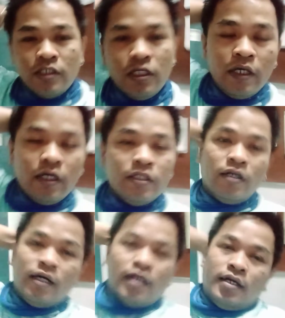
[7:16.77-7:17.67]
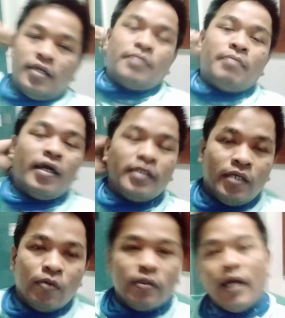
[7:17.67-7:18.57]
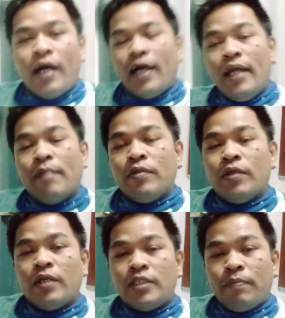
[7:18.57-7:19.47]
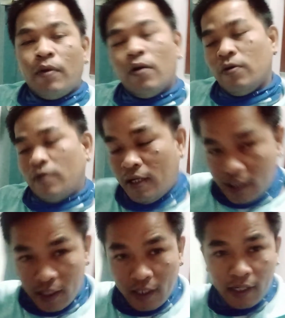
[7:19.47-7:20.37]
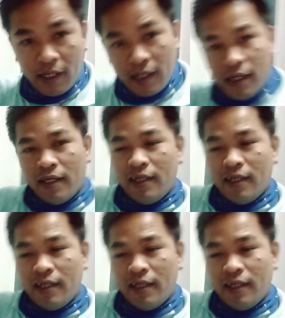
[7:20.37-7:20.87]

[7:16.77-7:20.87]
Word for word: So, ayun, no? Uh, sa mga hindi ko nakakalam, no? Isa pa akong uh,